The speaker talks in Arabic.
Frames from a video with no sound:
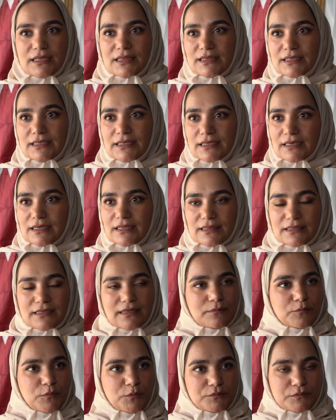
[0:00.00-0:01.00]
كثير
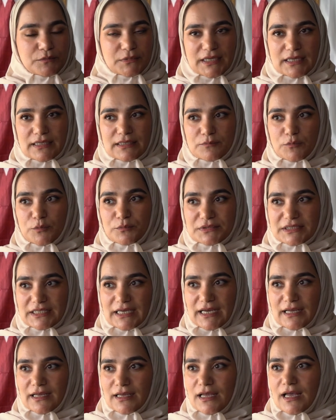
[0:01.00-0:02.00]
كثير يعني
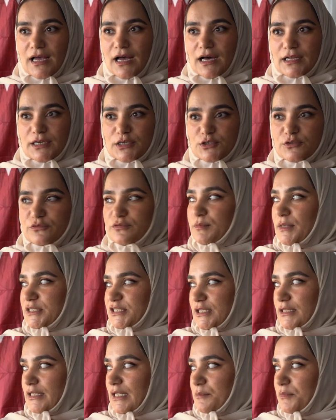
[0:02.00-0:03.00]
ممتعه انا اشوف ما
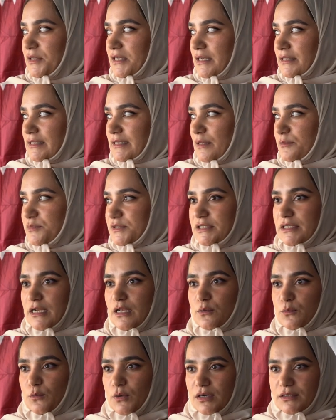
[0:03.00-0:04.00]
شاء الله البنات لابسين
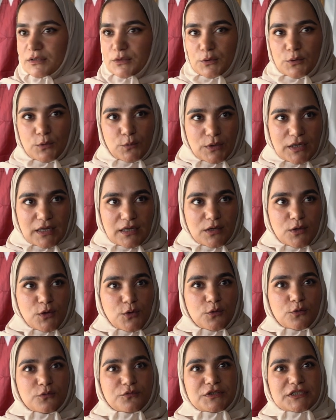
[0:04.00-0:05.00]
الوان حلوه
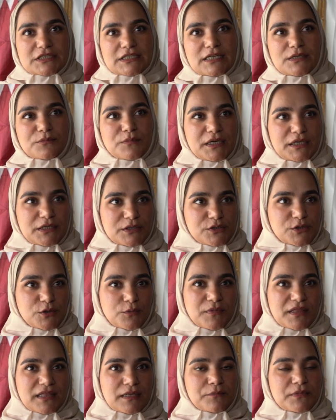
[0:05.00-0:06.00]
وفي شيء
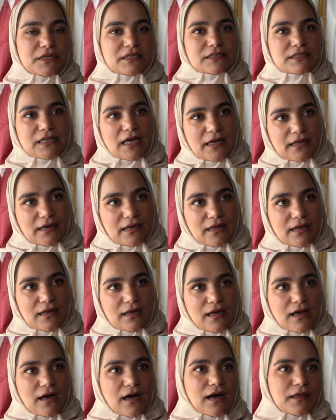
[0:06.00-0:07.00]
يميزهم مثلا من الصحراء
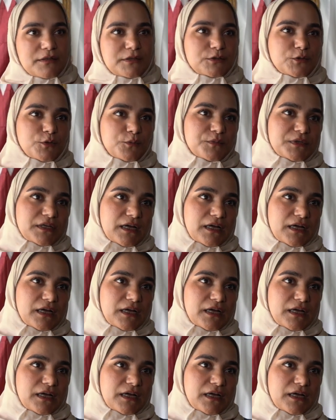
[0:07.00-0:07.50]
هذه تكون